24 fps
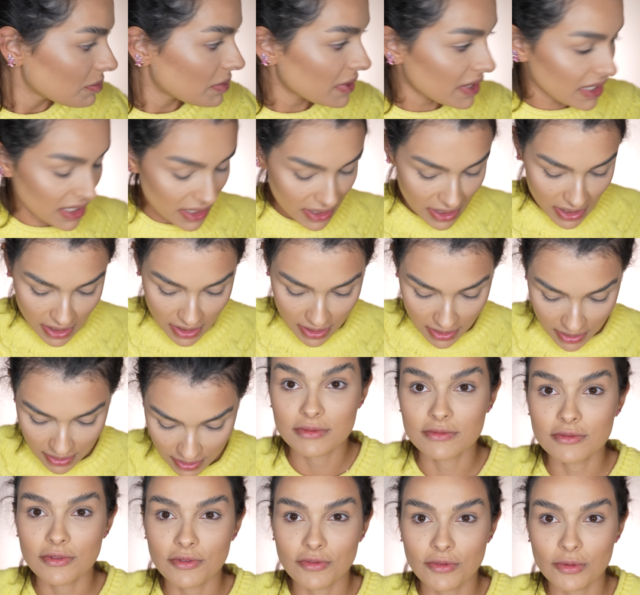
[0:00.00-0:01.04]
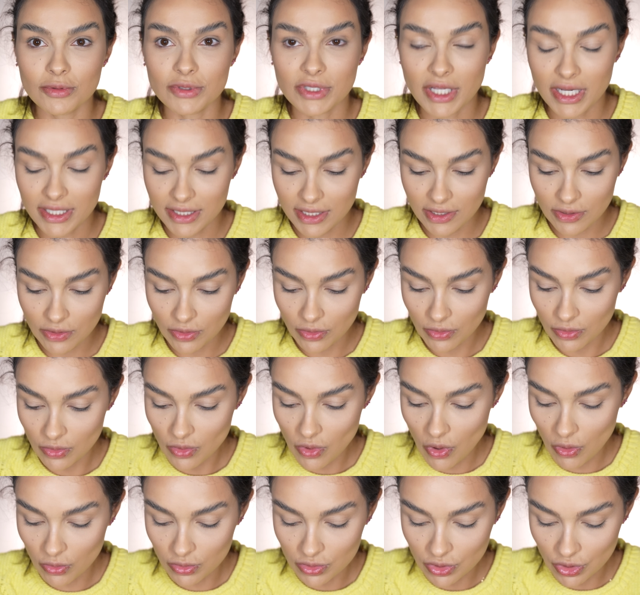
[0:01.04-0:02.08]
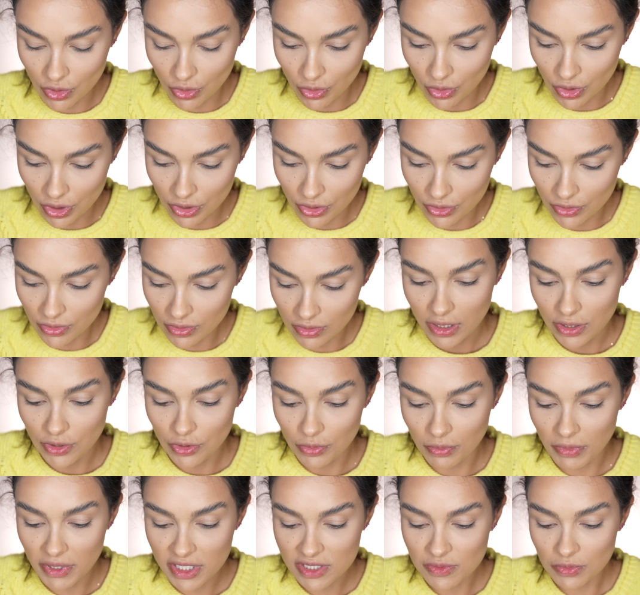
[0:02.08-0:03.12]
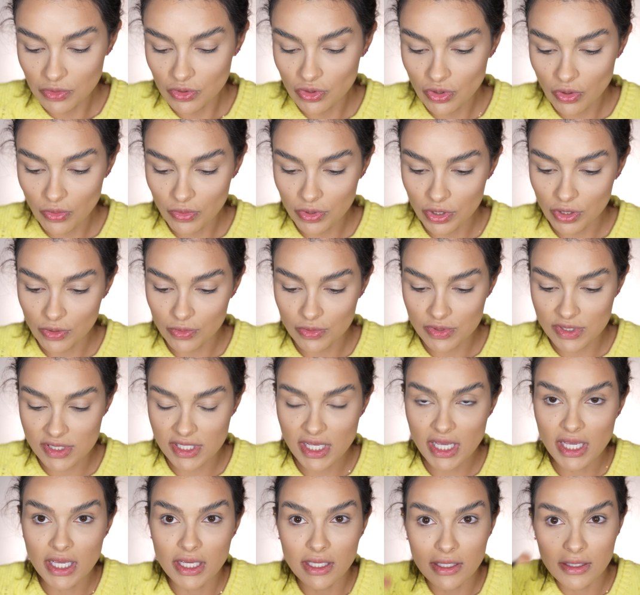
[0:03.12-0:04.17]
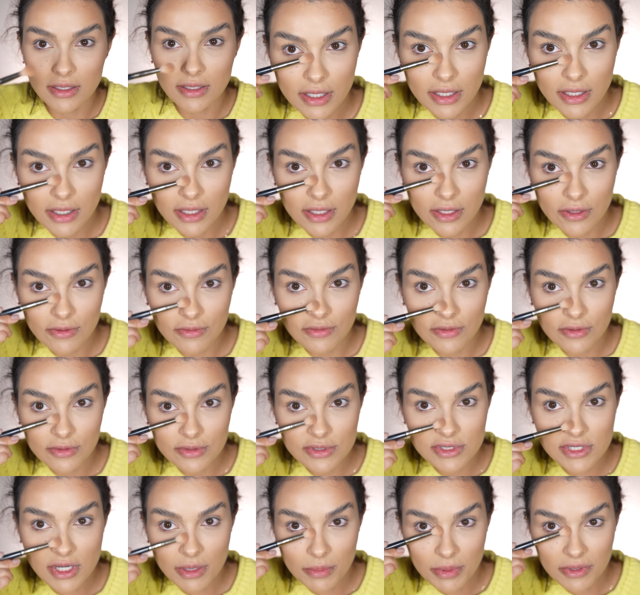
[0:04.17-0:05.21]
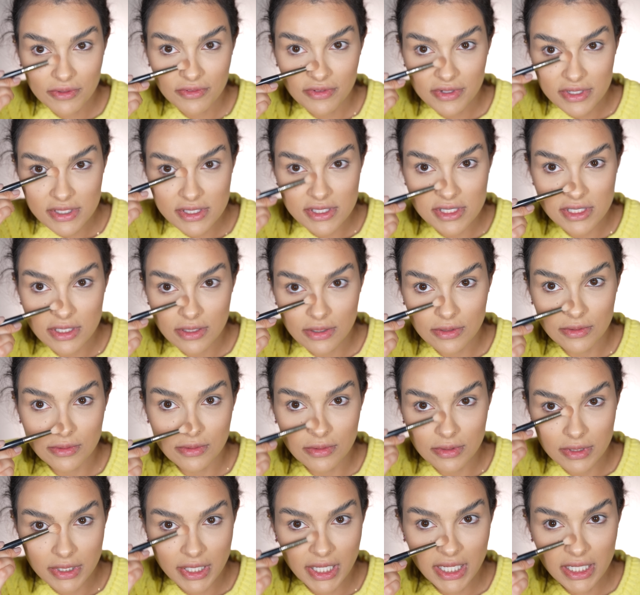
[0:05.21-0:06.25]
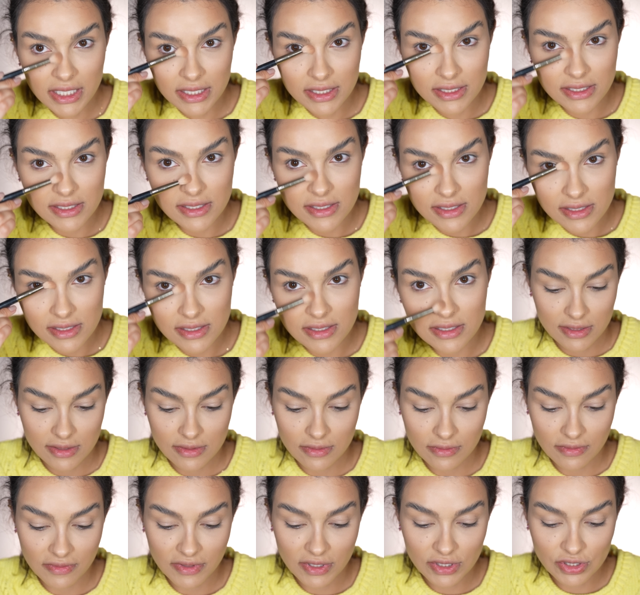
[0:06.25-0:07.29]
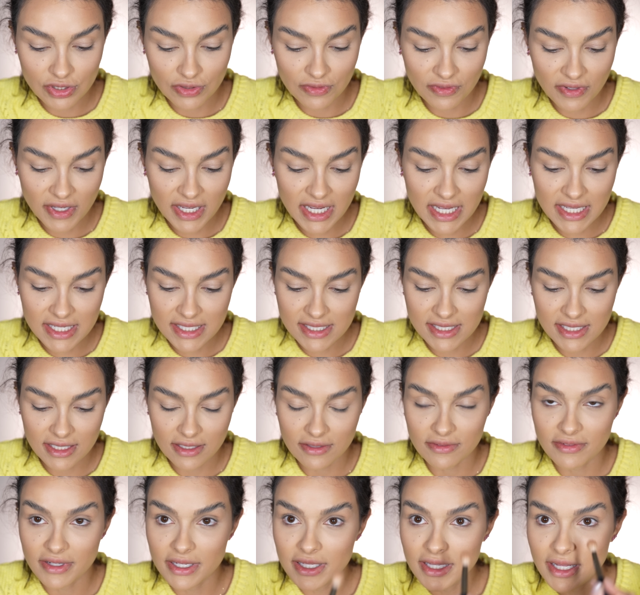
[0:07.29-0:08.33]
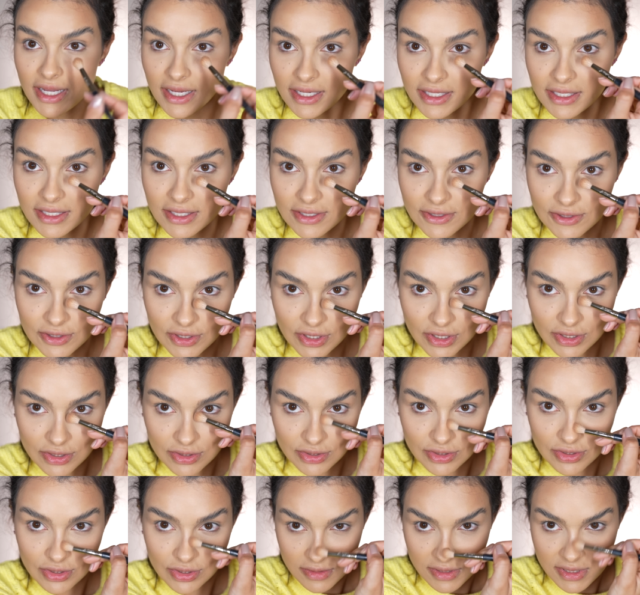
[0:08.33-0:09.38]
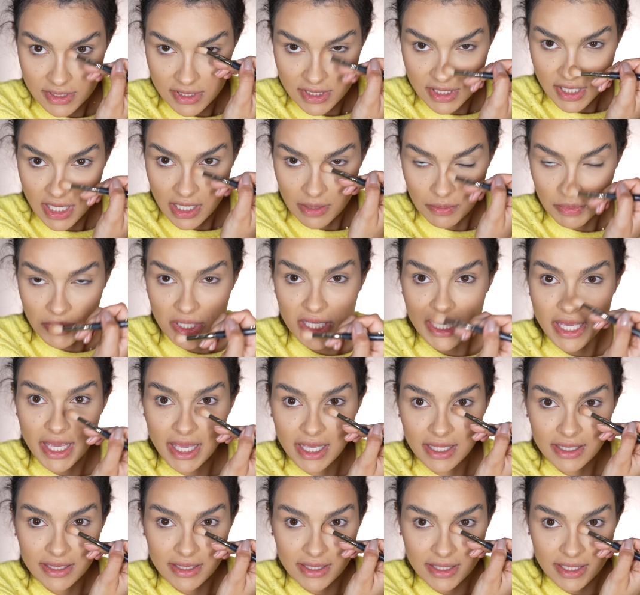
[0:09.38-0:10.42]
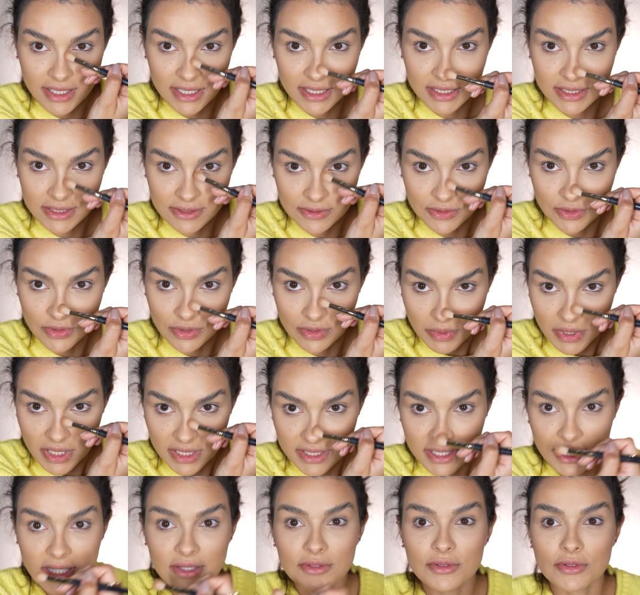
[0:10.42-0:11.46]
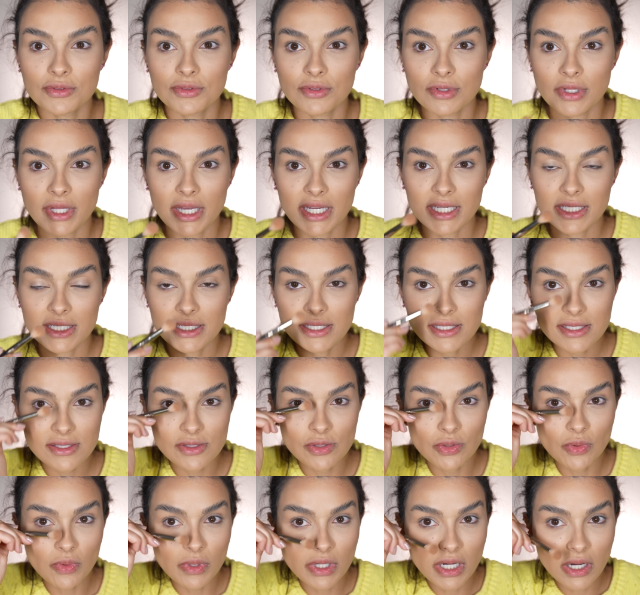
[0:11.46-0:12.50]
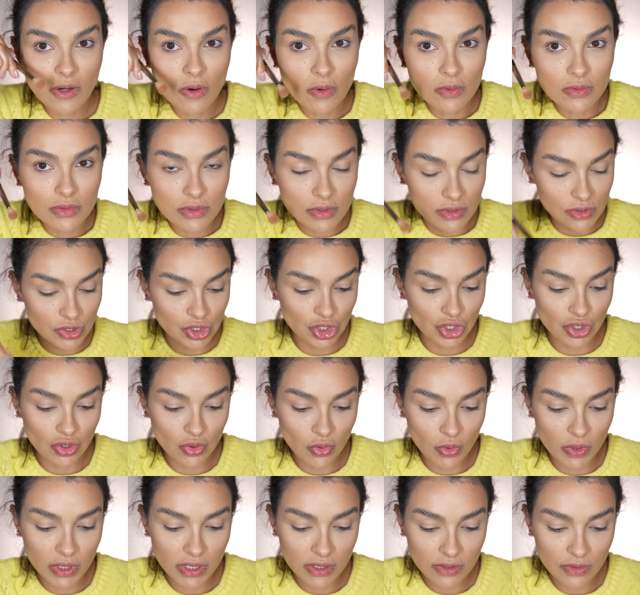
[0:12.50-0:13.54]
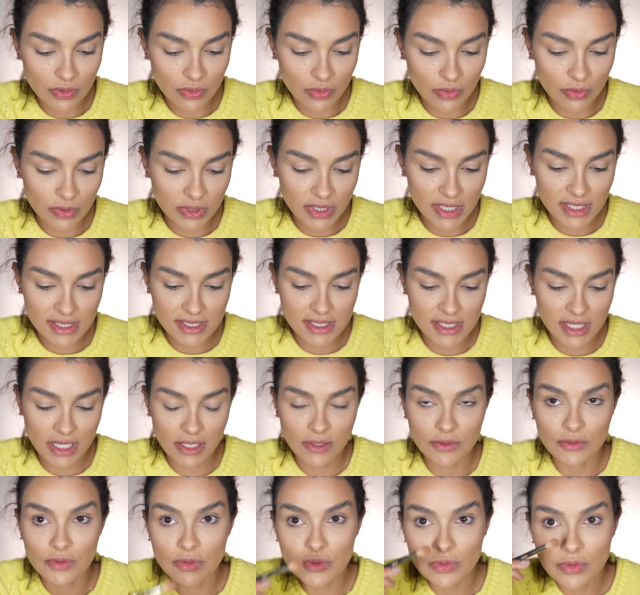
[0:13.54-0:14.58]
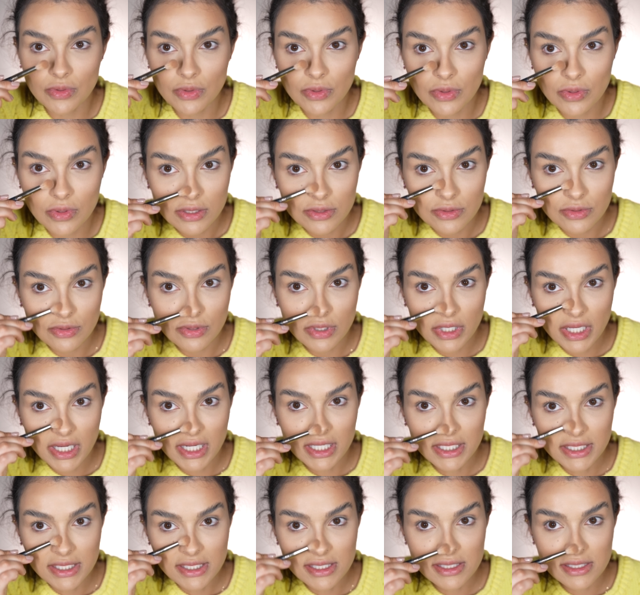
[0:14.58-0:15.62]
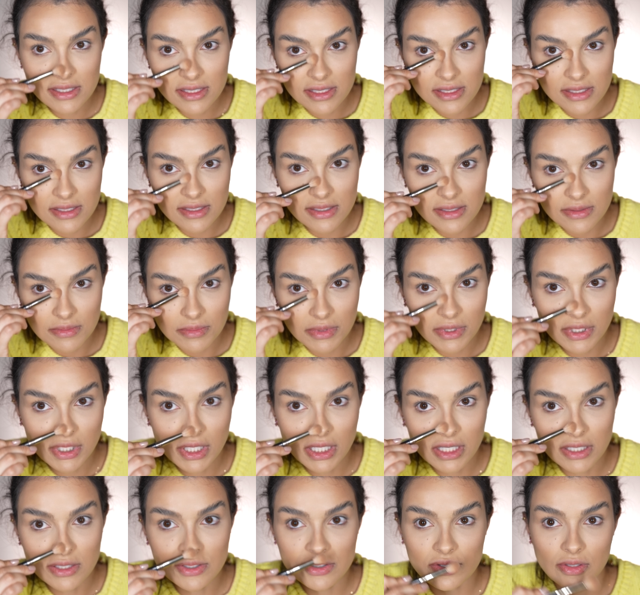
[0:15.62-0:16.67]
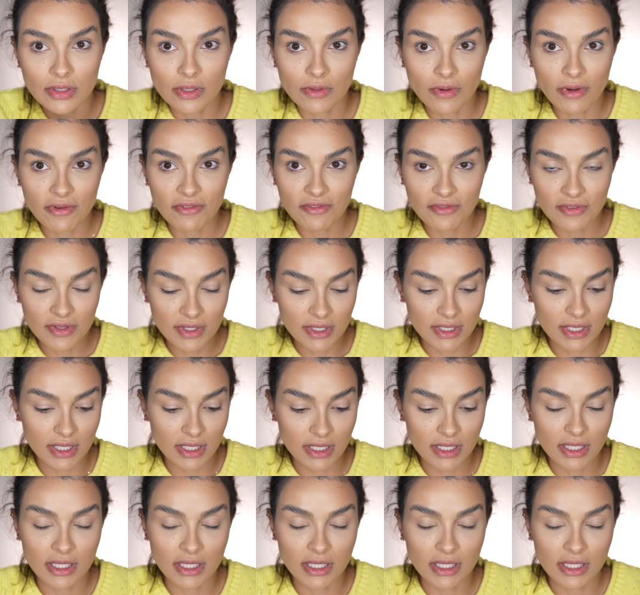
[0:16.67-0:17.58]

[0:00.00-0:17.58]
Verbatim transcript: Peraí, vou voltar aqui com o contorno. E o mesmo tom que eu usei, eu vou usar pra fazer o nariz. Vamos ver a diferença que vai dar aqui, gente. Sempre entrando pra dentro do nariz, nunca continuando o desenho do, do nariz que isso não afina, né?